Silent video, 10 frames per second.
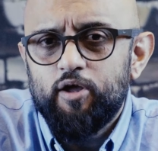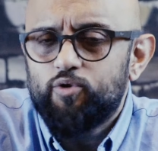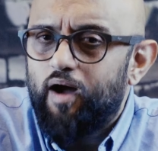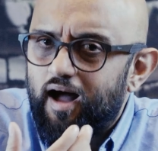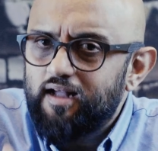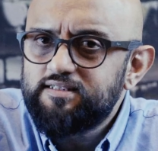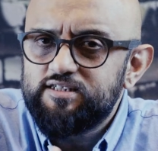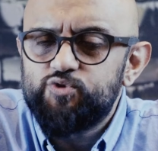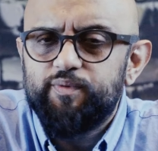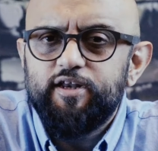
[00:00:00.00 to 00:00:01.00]
तो आज
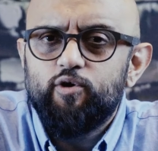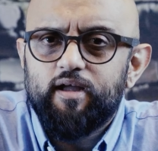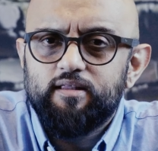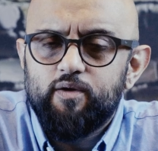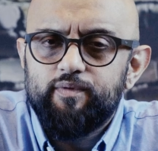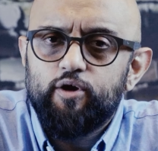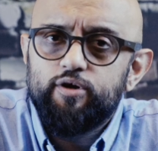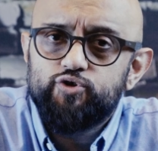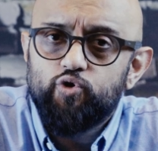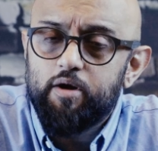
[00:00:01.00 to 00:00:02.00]
इस वीडियो के अंदर वी
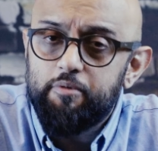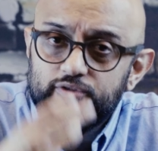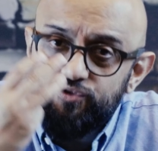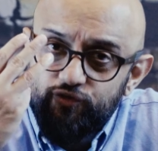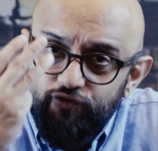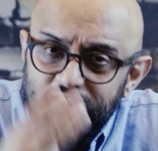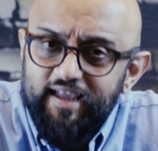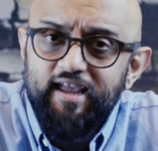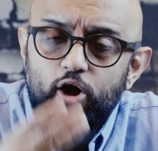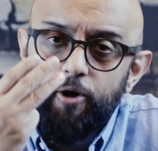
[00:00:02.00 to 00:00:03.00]
गोना टॉक अबाउट
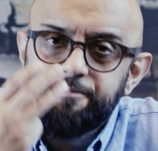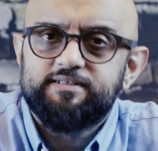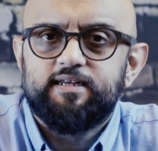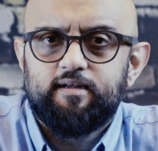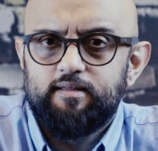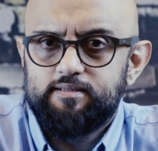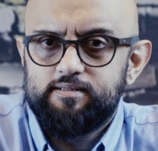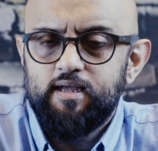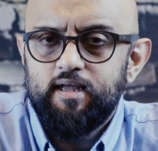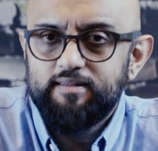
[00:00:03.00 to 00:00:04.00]
थ्री
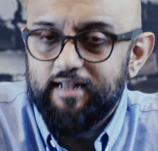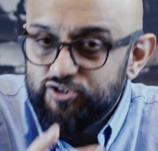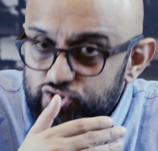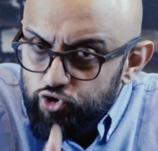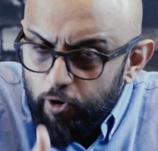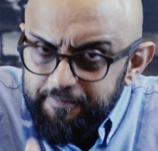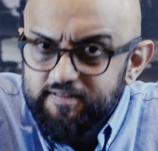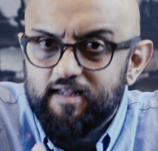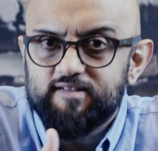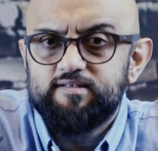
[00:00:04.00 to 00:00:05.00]
ऑब्स्टिकल्स दैट
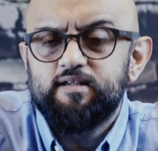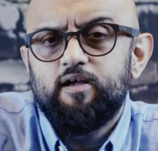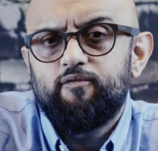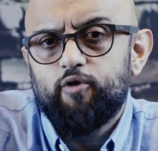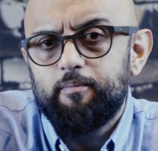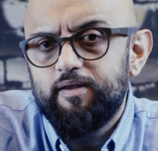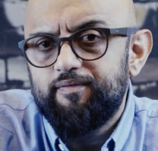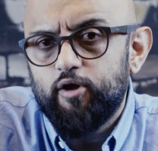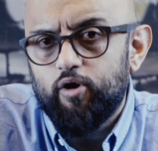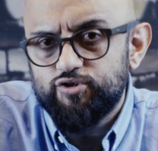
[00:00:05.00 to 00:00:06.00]
स्टॉप्स अस from
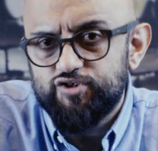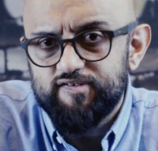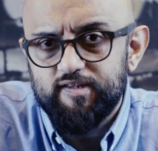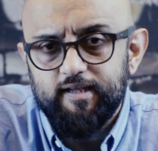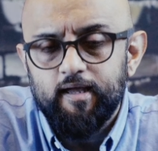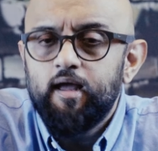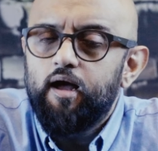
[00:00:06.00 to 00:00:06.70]
living consciously.